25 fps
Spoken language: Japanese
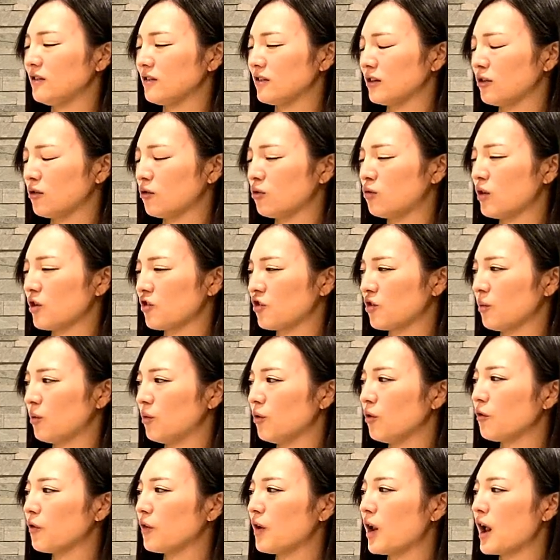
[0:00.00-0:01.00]
すけど詳しくも
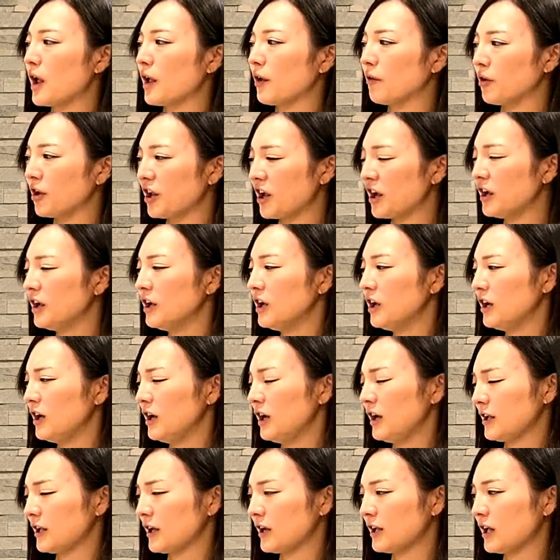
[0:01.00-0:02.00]
載ってないのでね
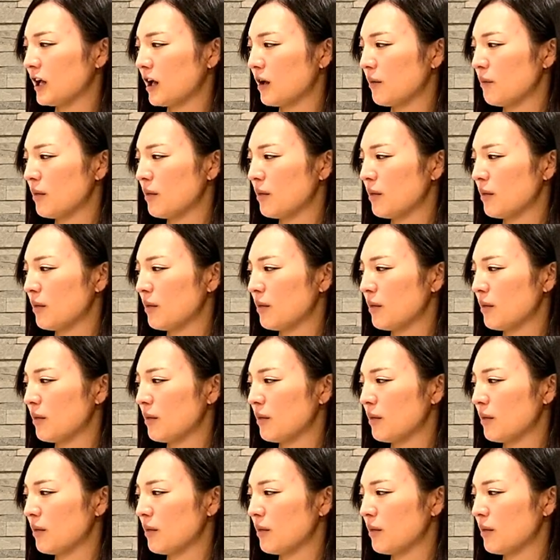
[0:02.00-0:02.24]
えただ、